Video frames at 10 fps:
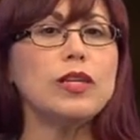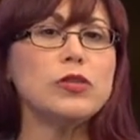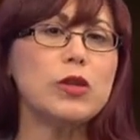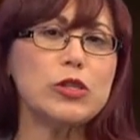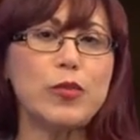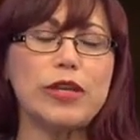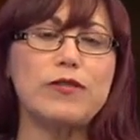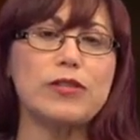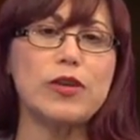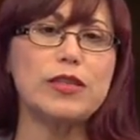¿Cuáles son esos
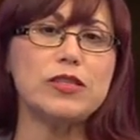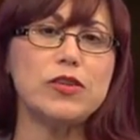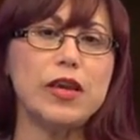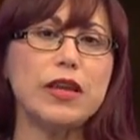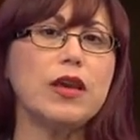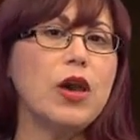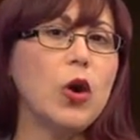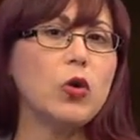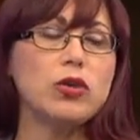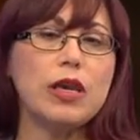beneficios adicionales?
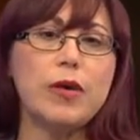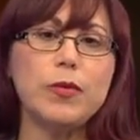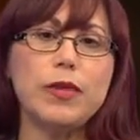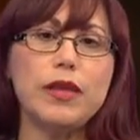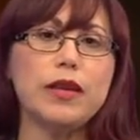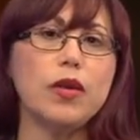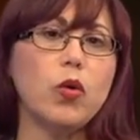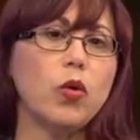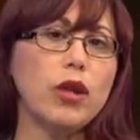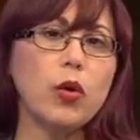Usted va a obtener
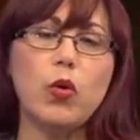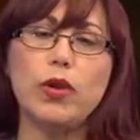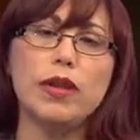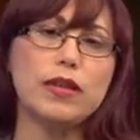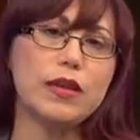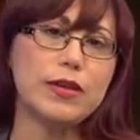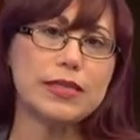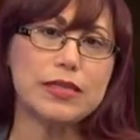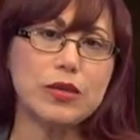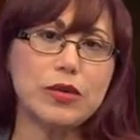una cubierta de
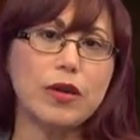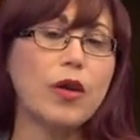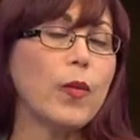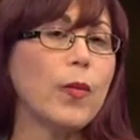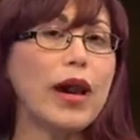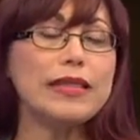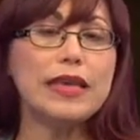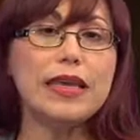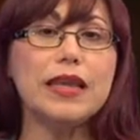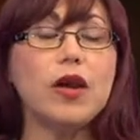visión, va a
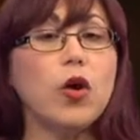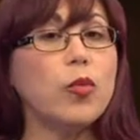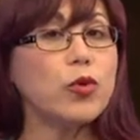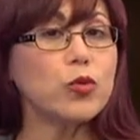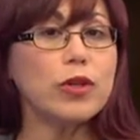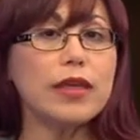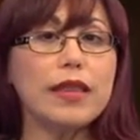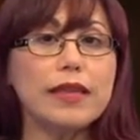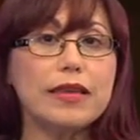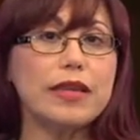tener
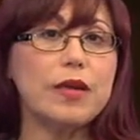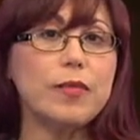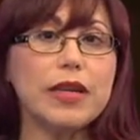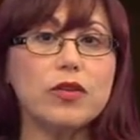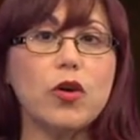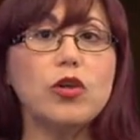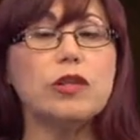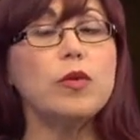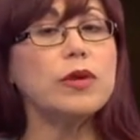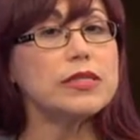oportunidad de adquirir aparatos
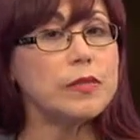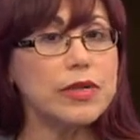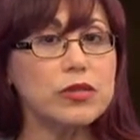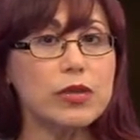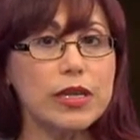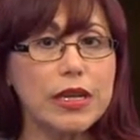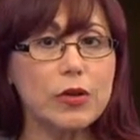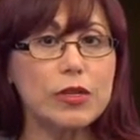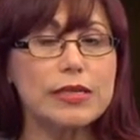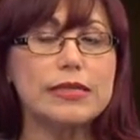auditivos para esas personas que
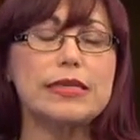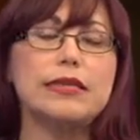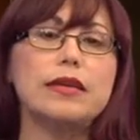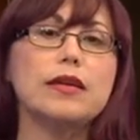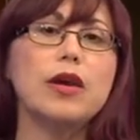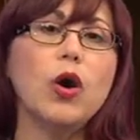lo necesitan